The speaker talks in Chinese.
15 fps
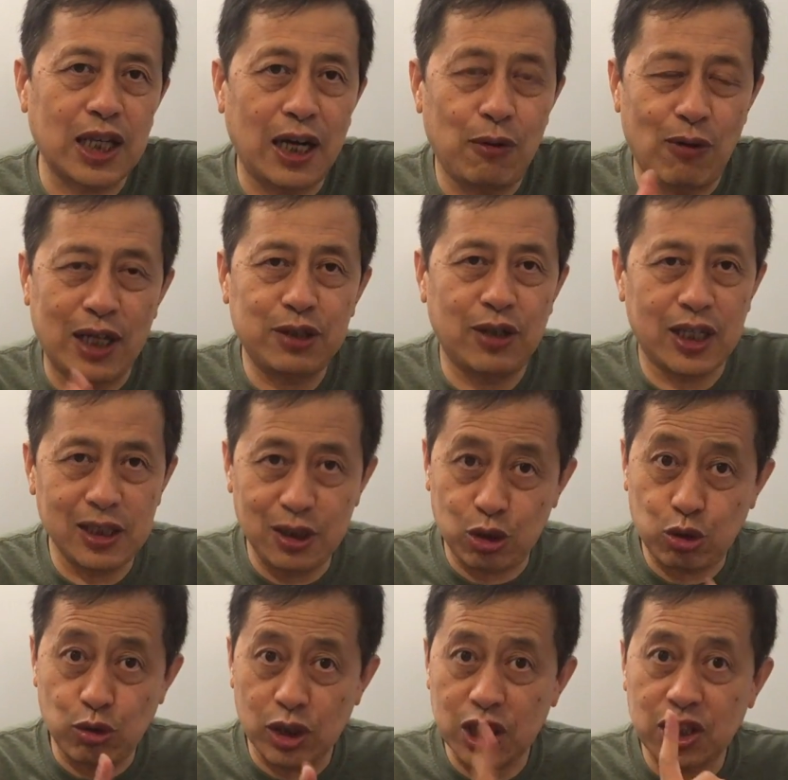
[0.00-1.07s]
他完全跟你
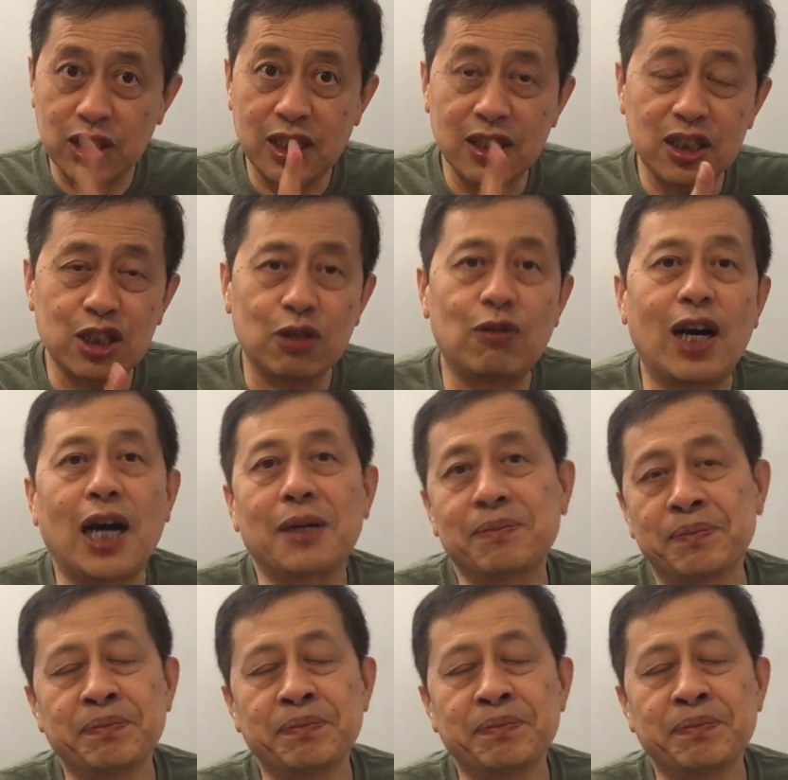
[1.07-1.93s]
说的是真实话